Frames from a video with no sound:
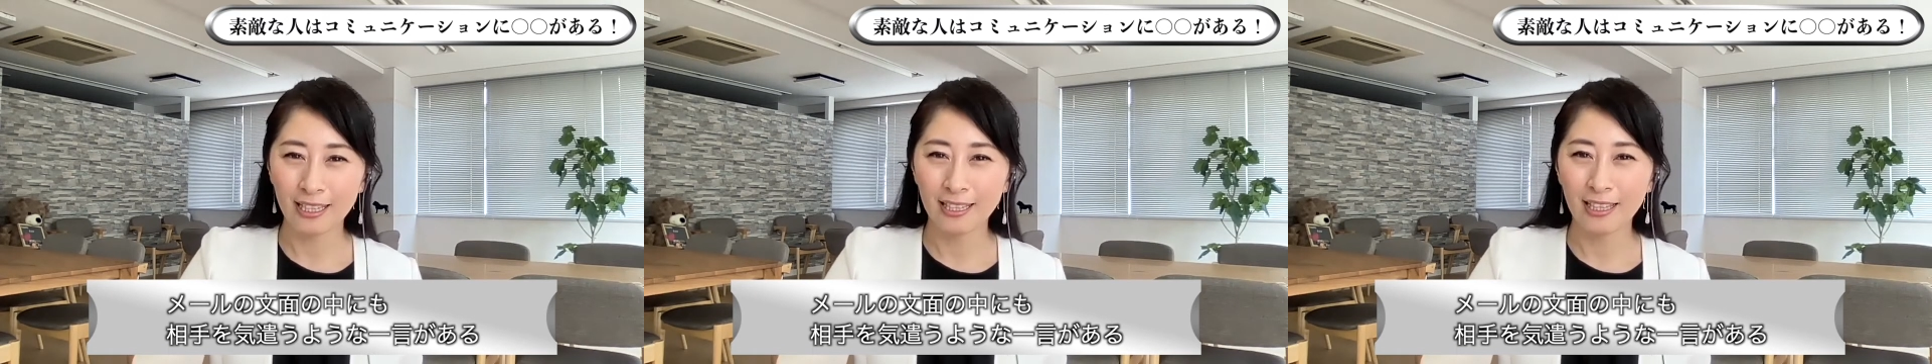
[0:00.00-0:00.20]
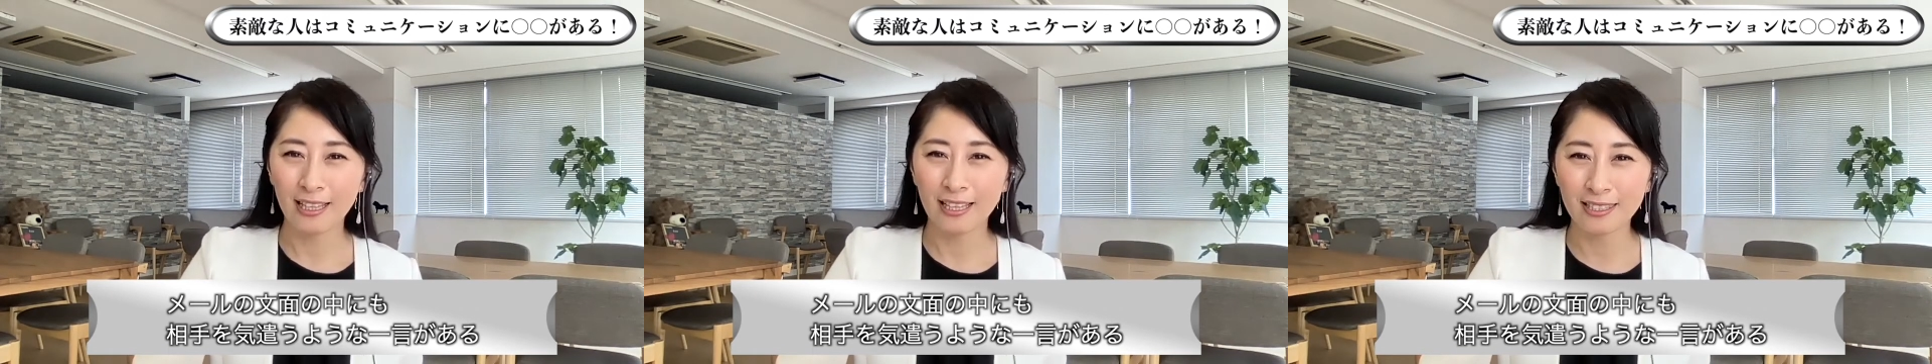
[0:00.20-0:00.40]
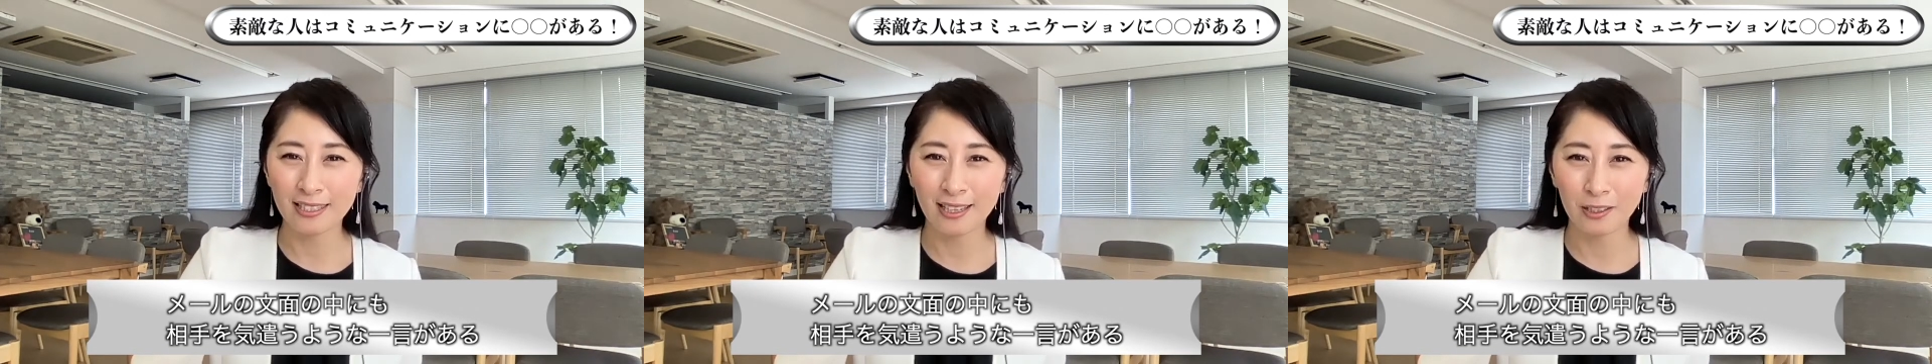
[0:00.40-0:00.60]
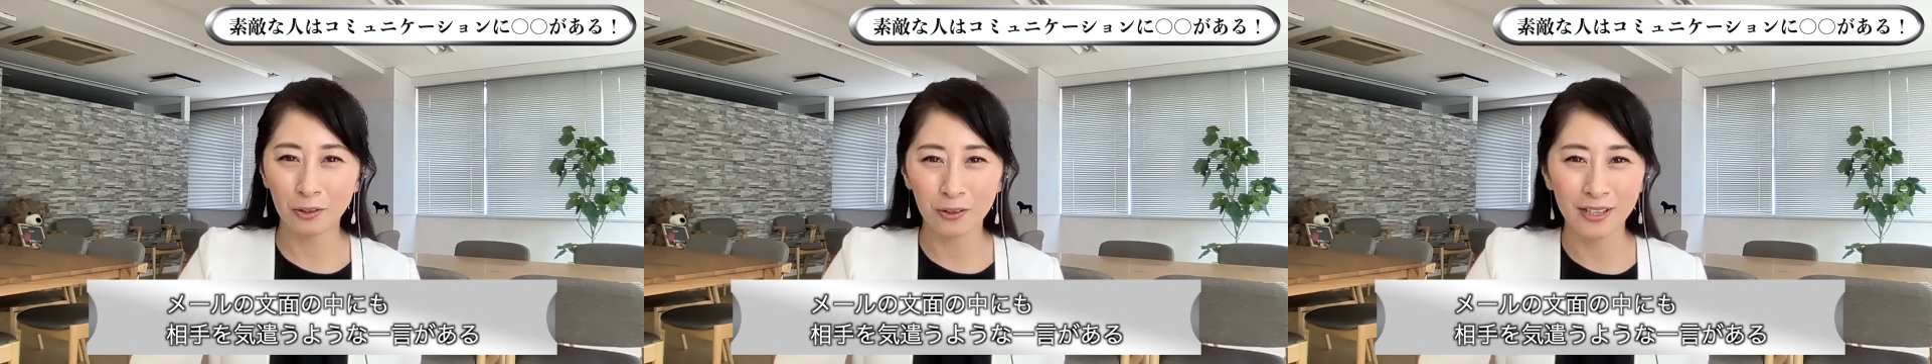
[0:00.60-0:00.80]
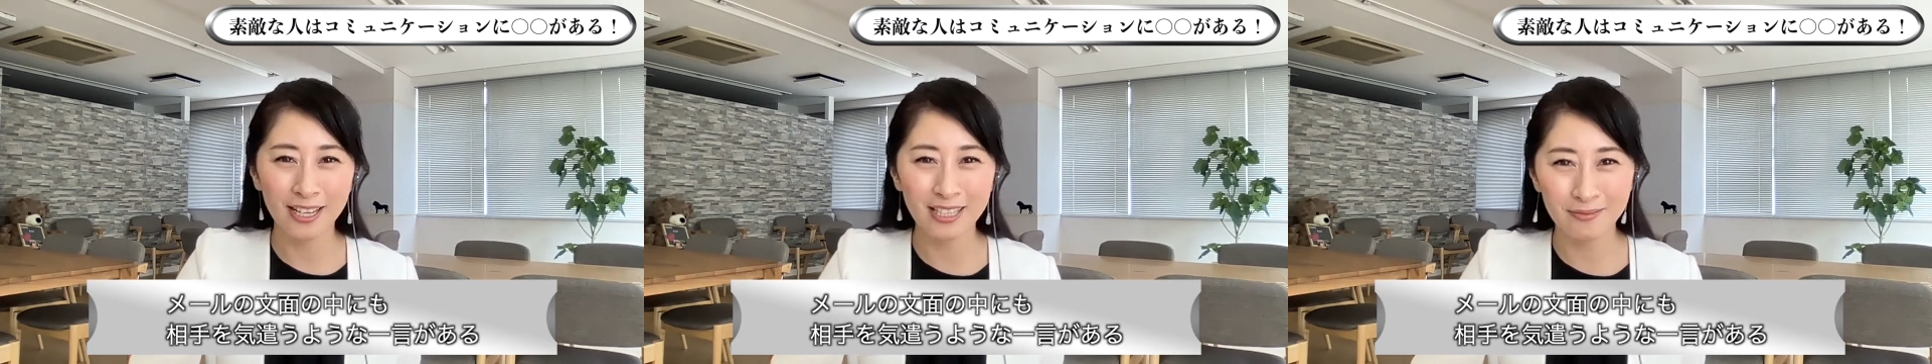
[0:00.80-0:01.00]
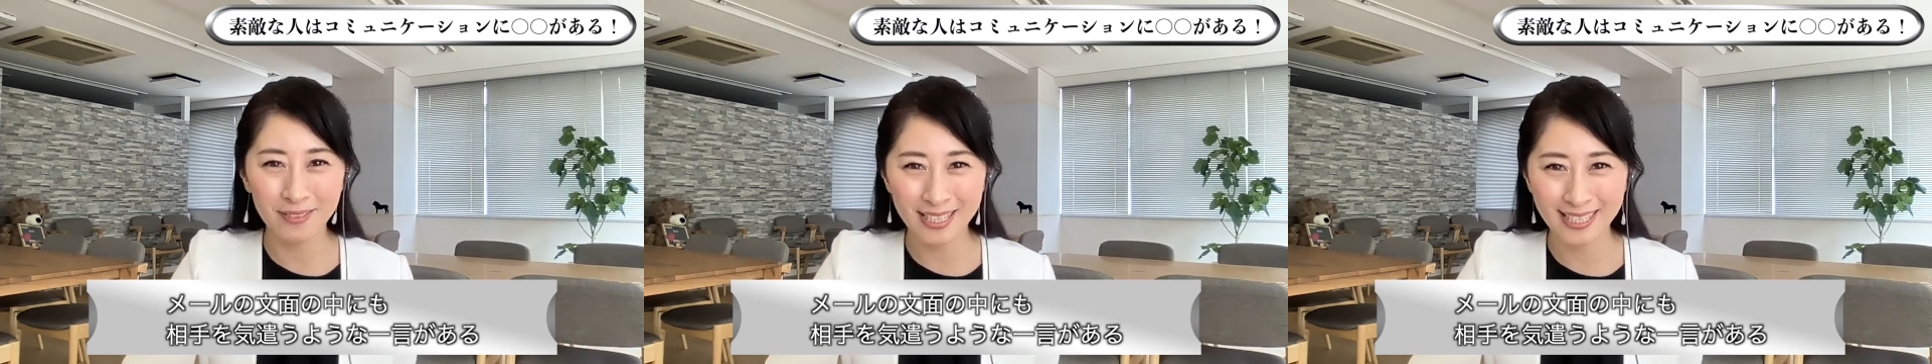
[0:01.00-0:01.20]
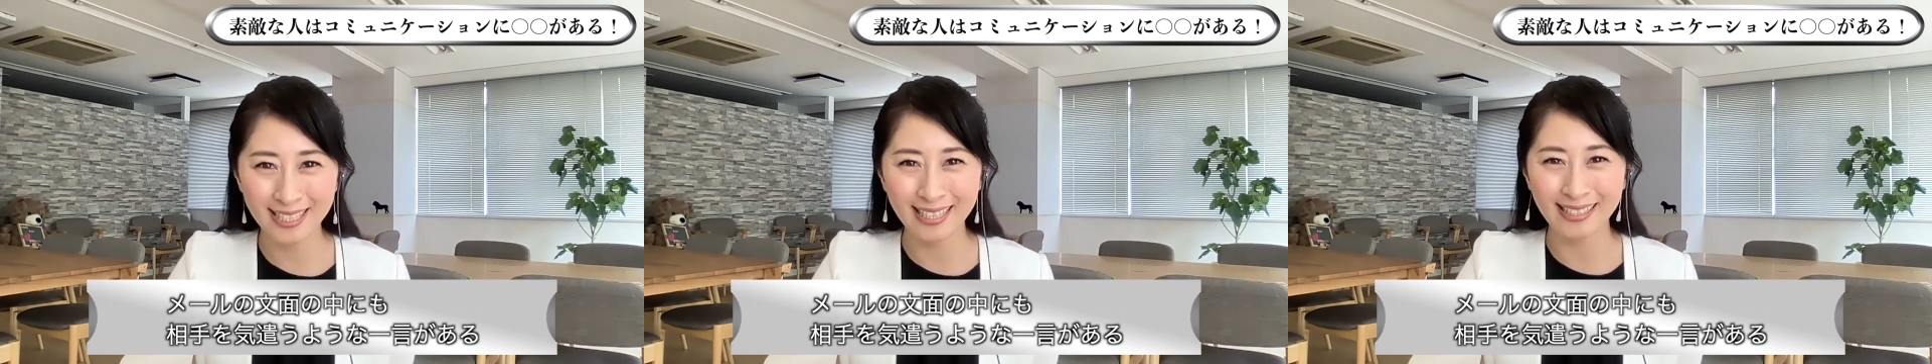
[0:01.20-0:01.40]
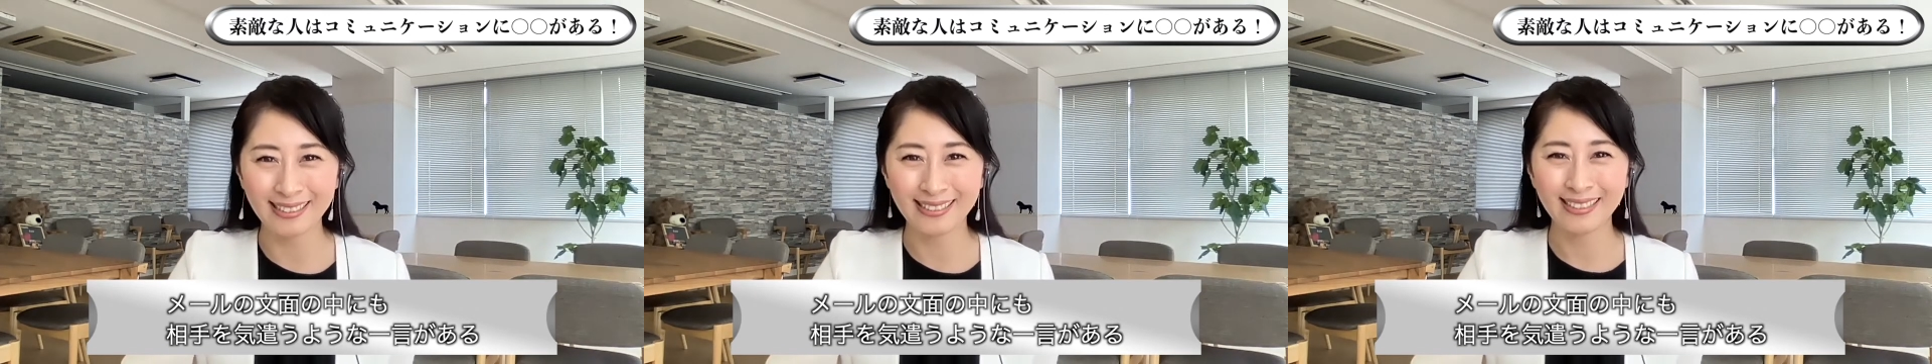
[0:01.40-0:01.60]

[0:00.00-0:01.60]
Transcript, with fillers: な夏が到来しました。